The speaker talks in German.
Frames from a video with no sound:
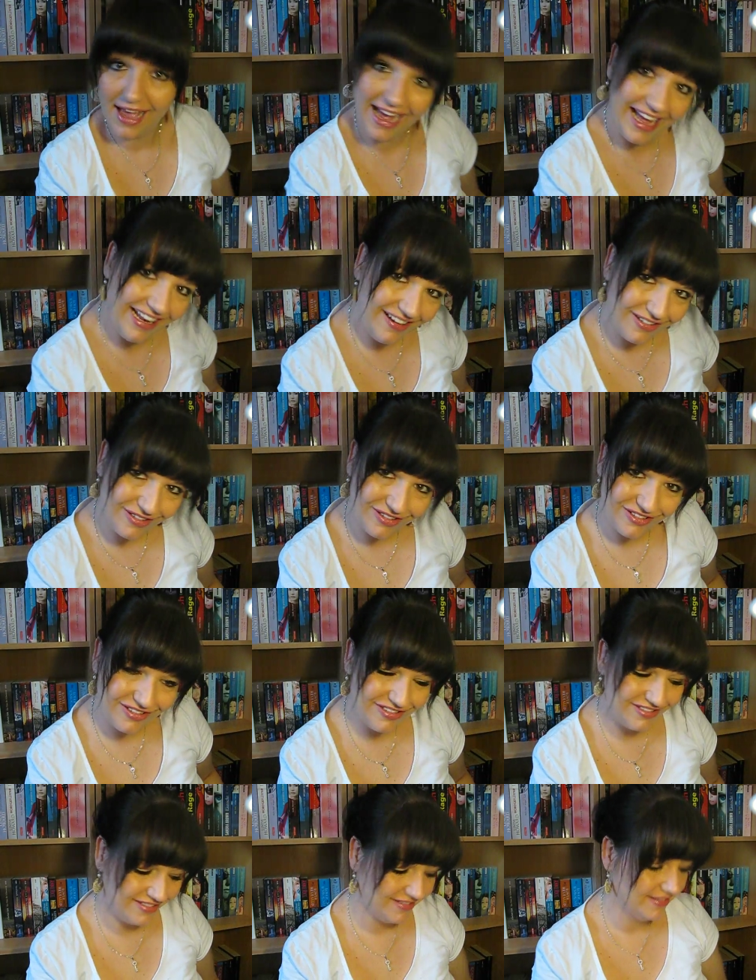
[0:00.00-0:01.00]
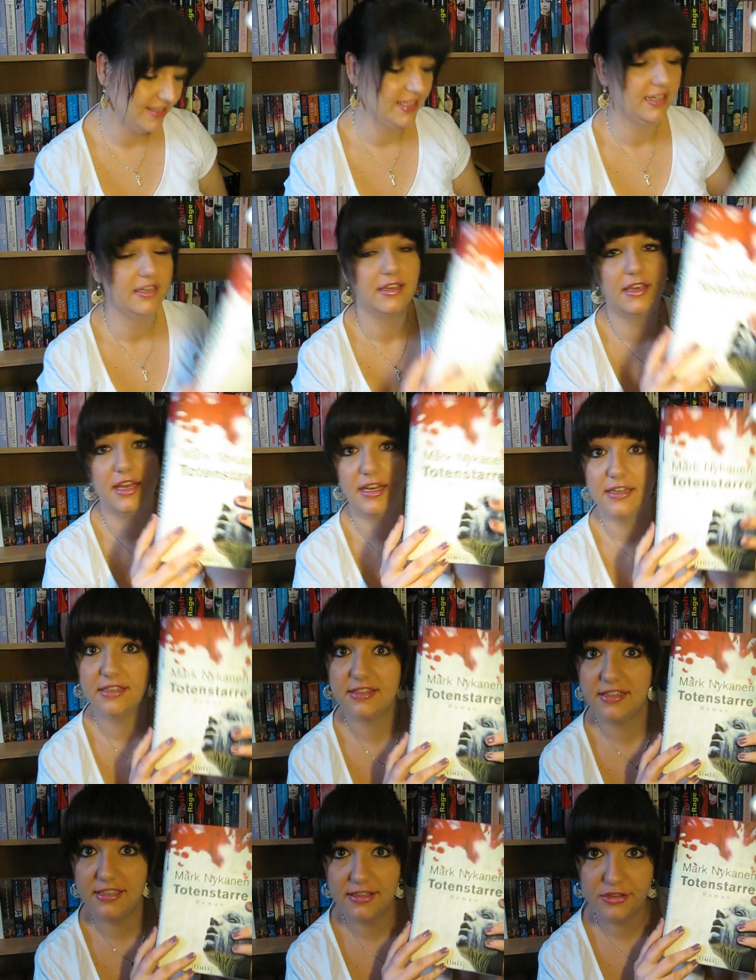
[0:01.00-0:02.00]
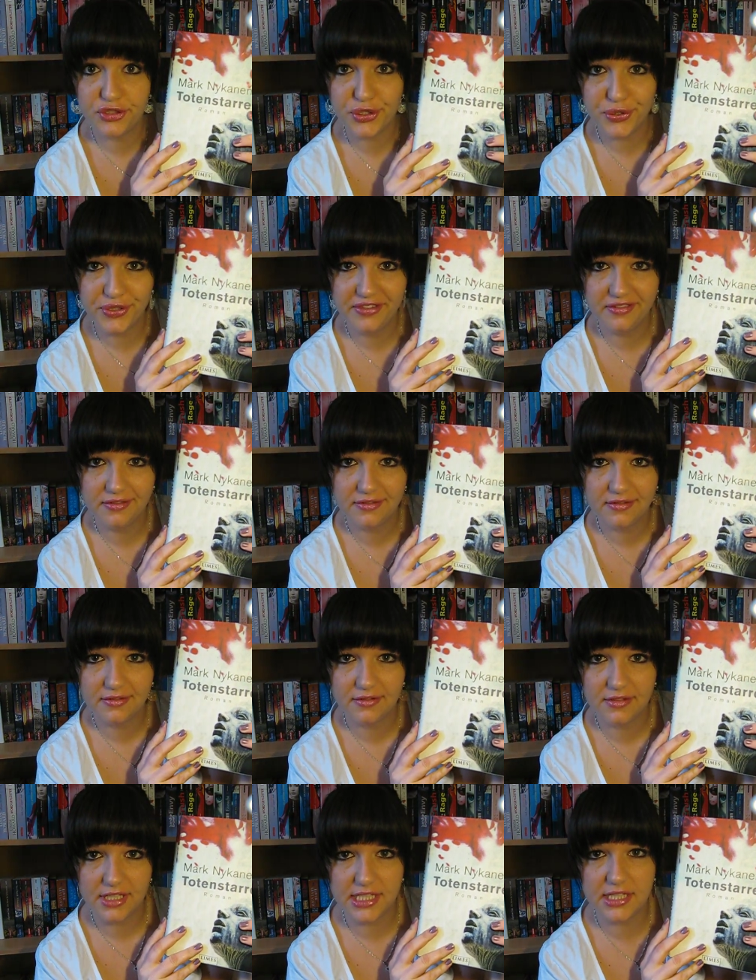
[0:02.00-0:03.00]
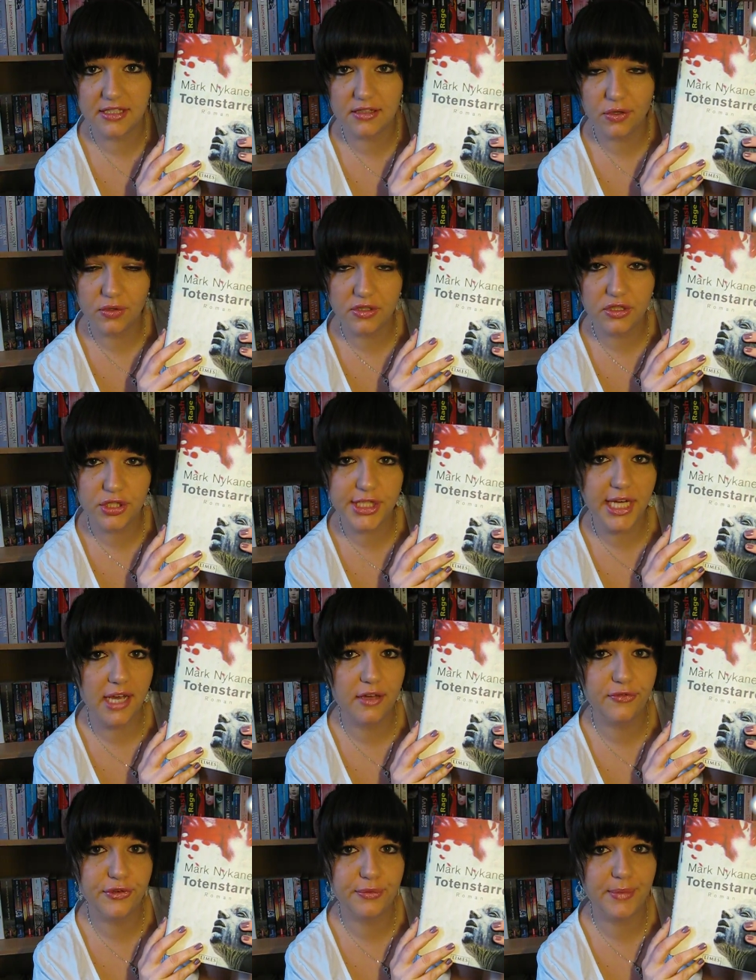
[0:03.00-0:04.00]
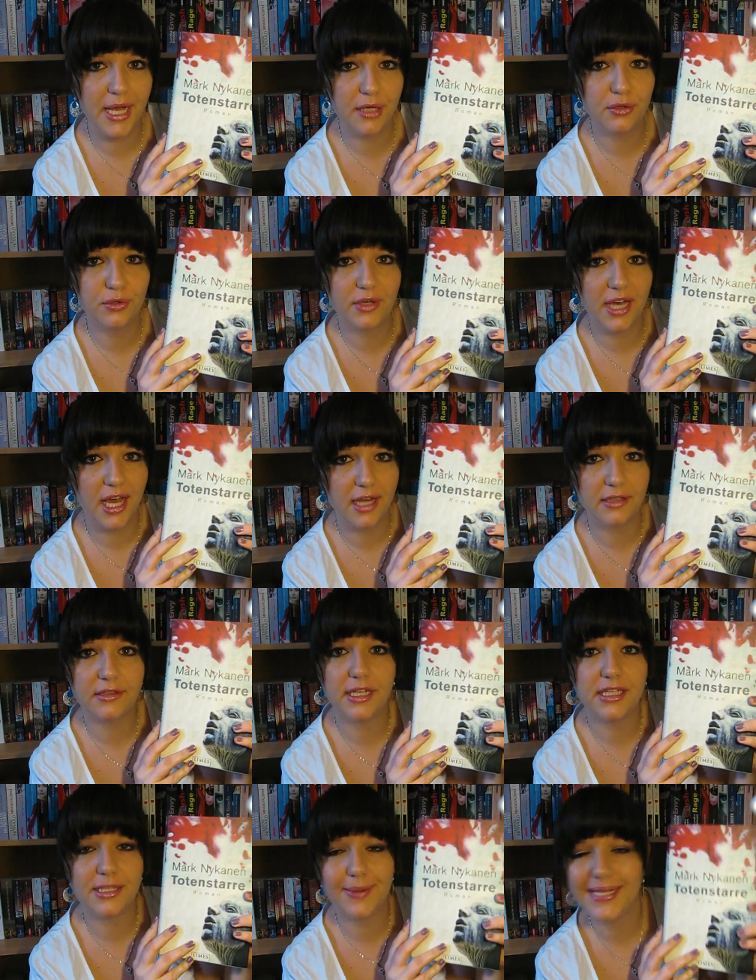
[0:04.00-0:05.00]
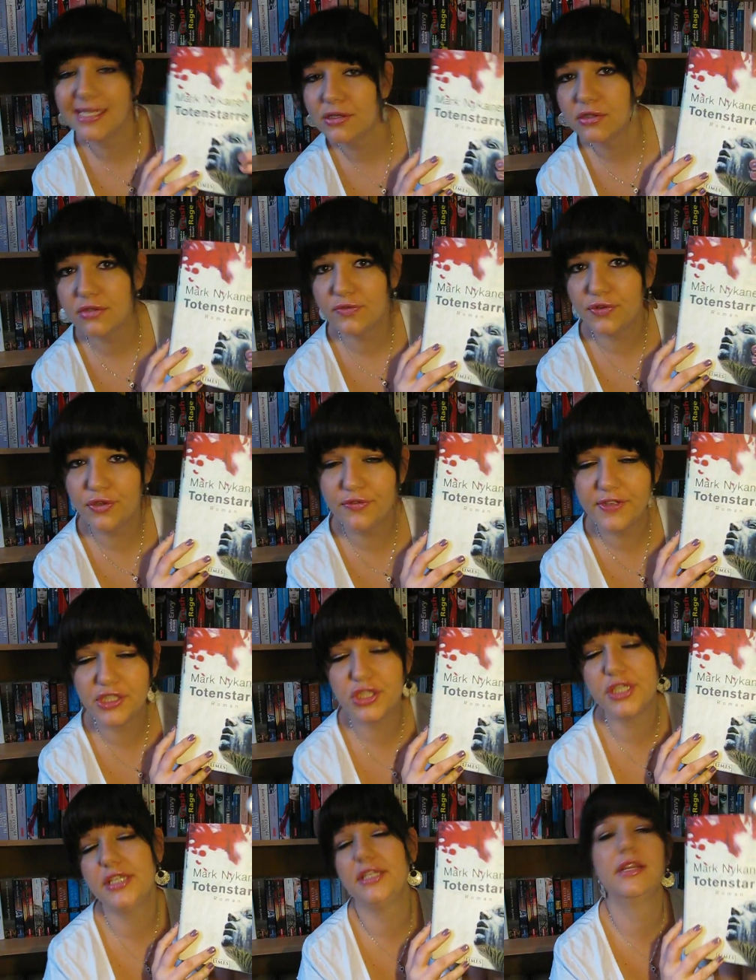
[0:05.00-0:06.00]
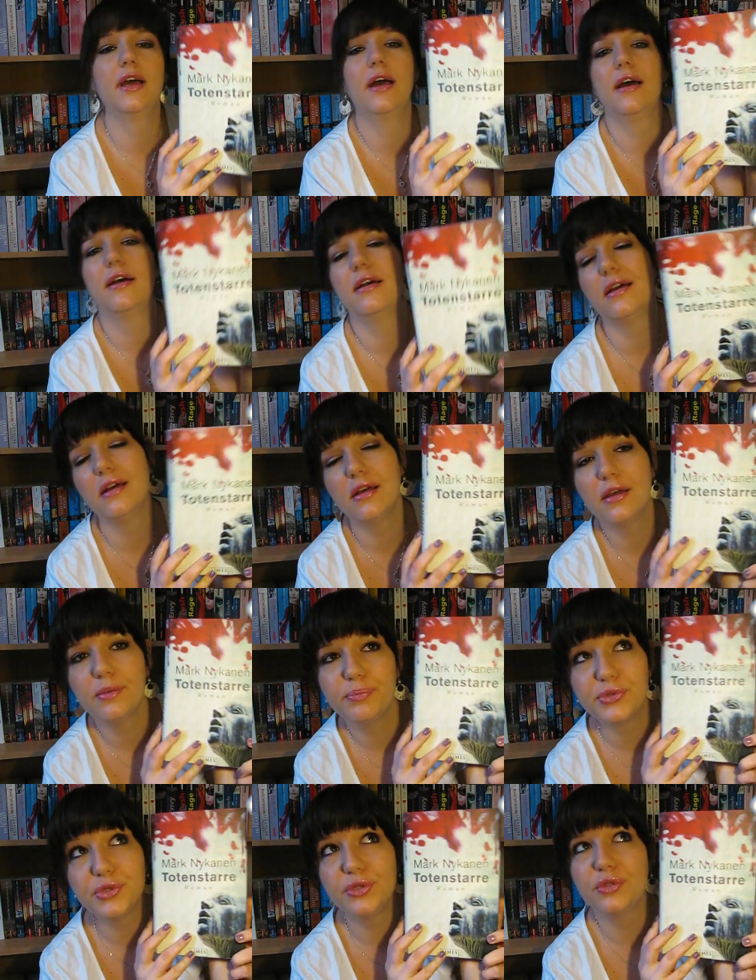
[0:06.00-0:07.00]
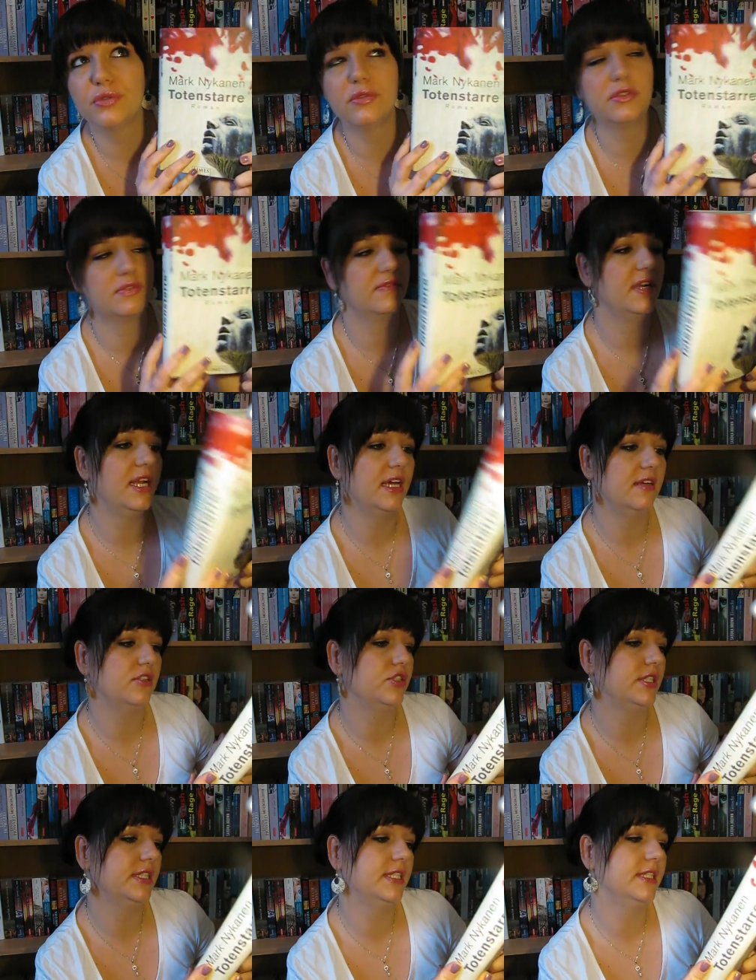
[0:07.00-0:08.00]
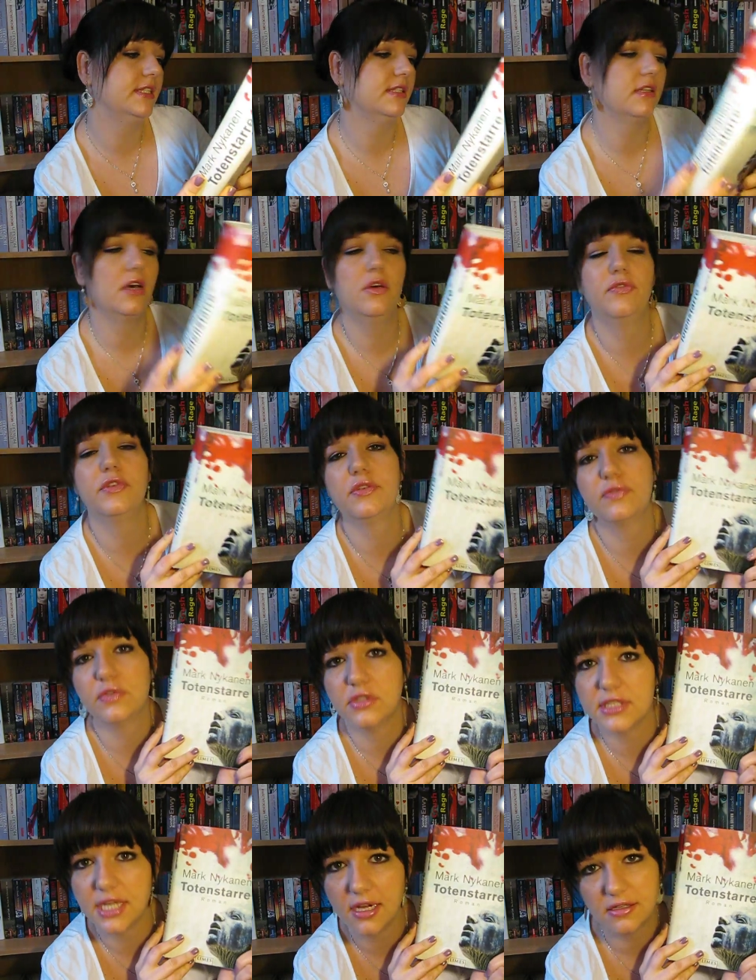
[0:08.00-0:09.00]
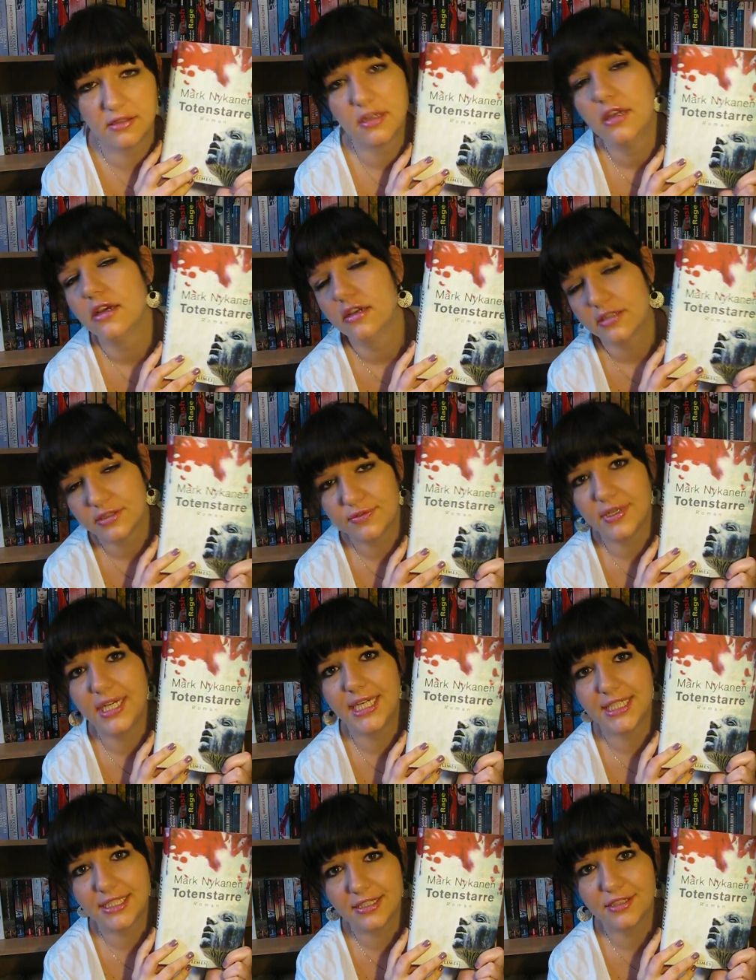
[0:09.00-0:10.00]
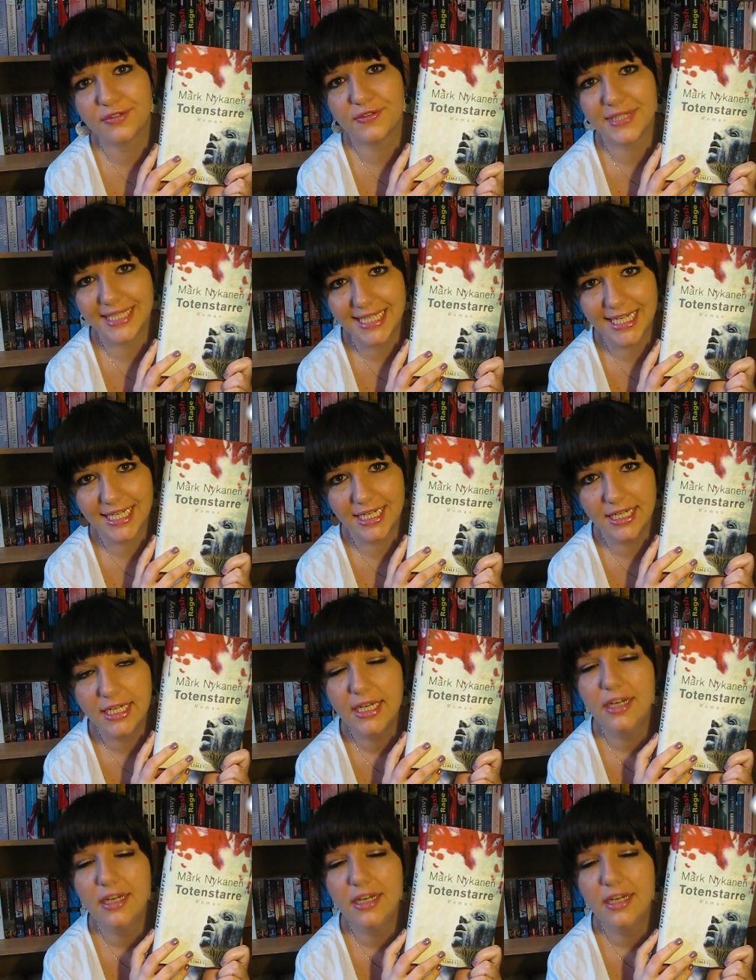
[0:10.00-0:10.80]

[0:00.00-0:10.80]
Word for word: Hallo! Kennt ihr den schon? Das ist Totenstarre von Mark Nukan. Ein 2005 erschienener äh, Psycho-Thriller steht hinten drauf. Ich würde sagen, Thriller trifft's eher.